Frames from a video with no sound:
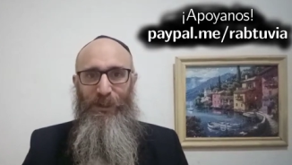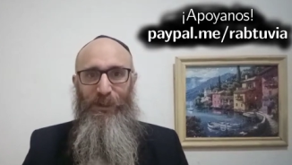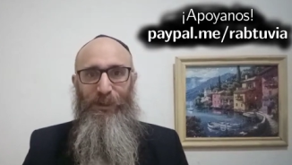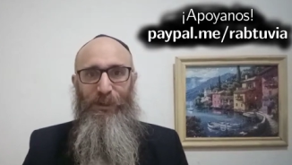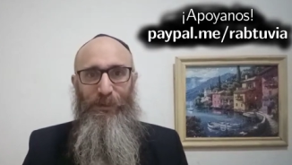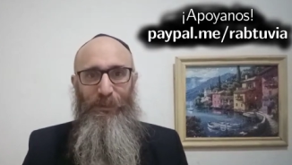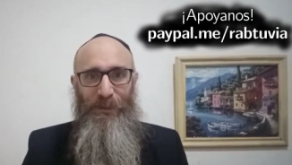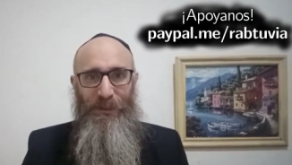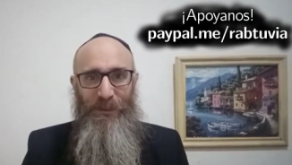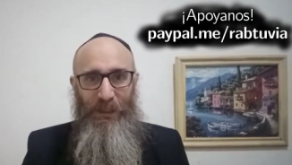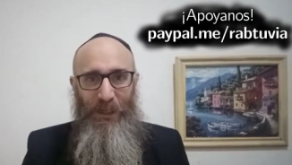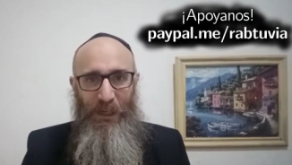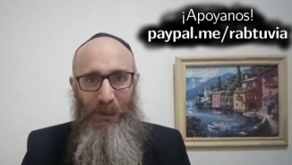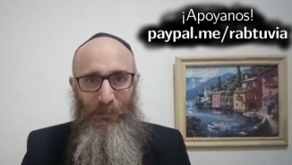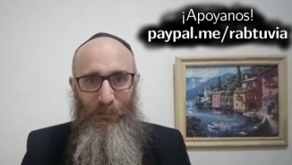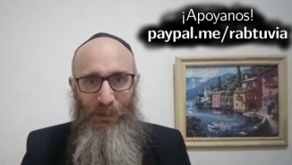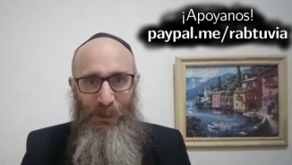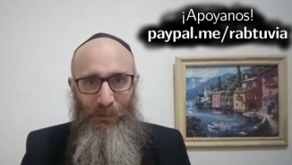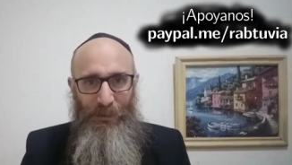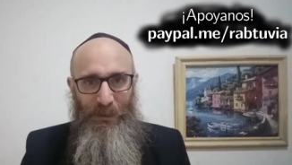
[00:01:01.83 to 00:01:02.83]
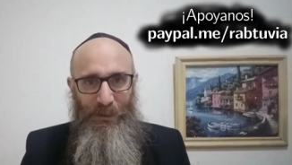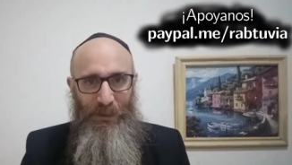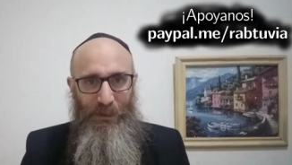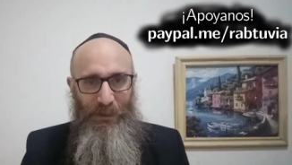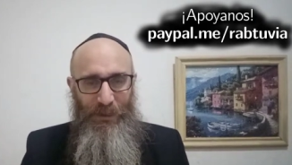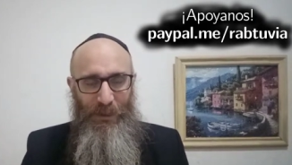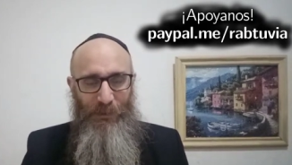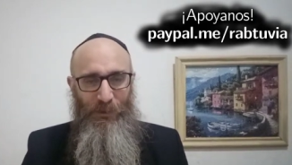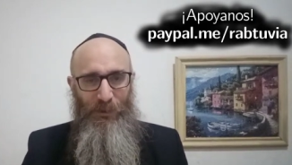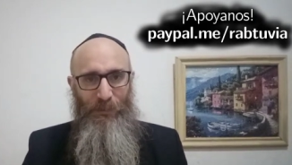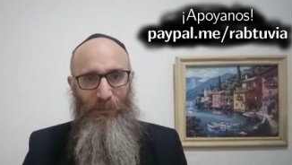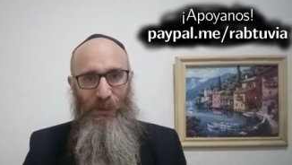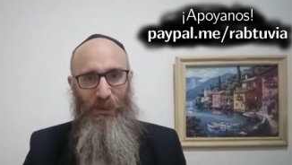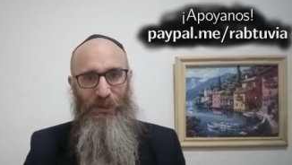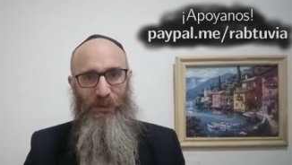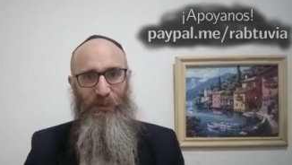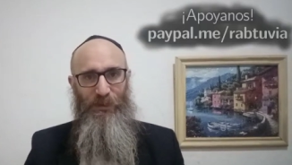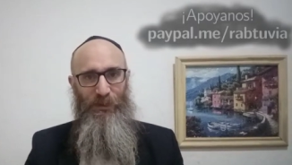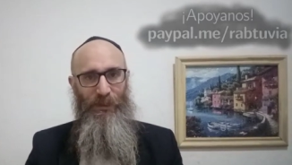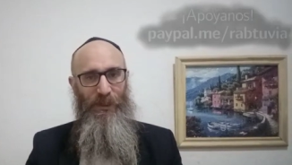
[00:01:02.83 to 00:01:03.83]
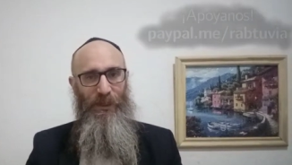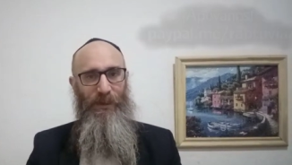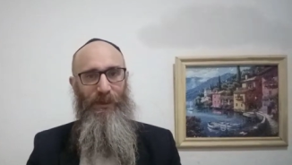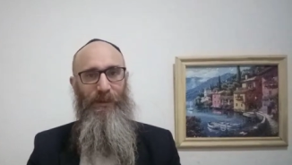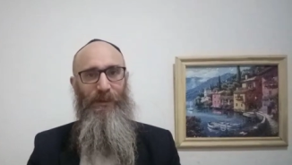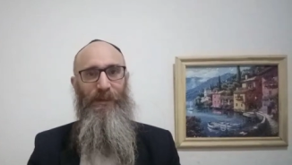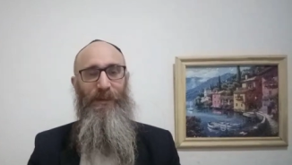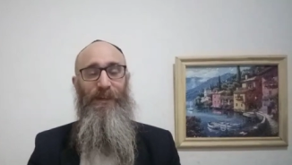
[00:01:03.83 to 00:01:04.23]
como está ampliamente descrito en Payos Koirach,